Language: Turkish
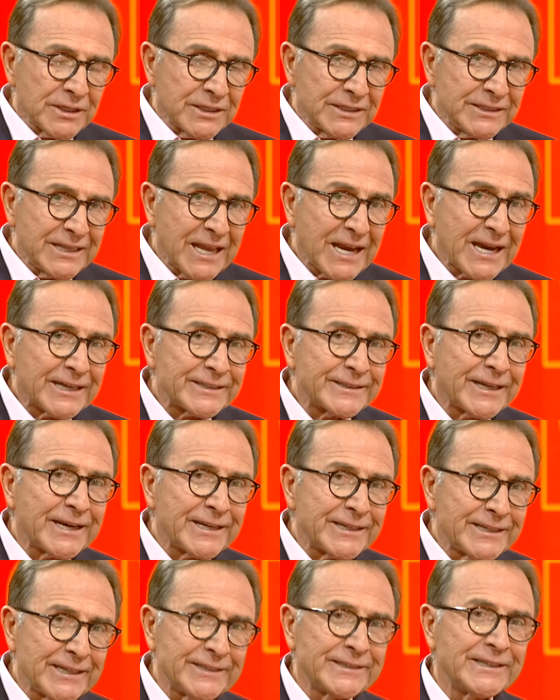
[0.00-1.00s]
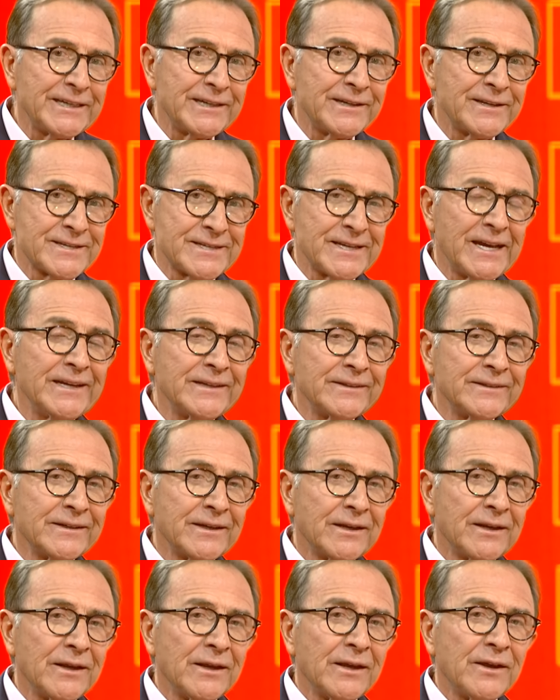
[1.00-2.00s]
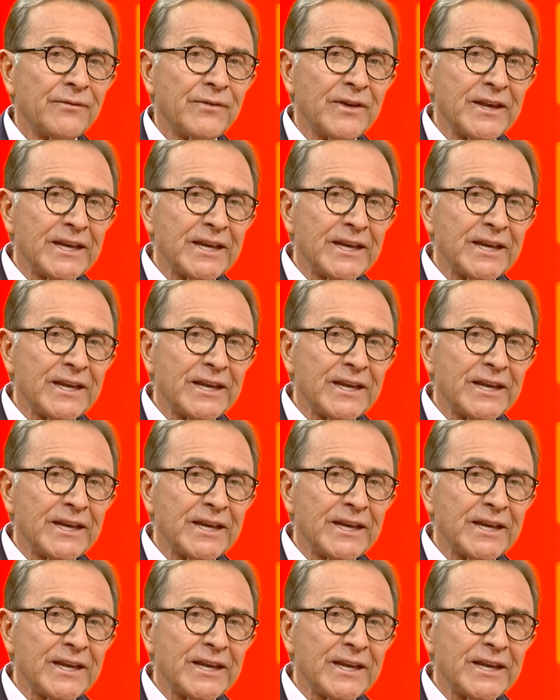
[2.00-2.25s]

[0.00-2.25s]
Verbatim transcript: ne kadar yediğinizden ve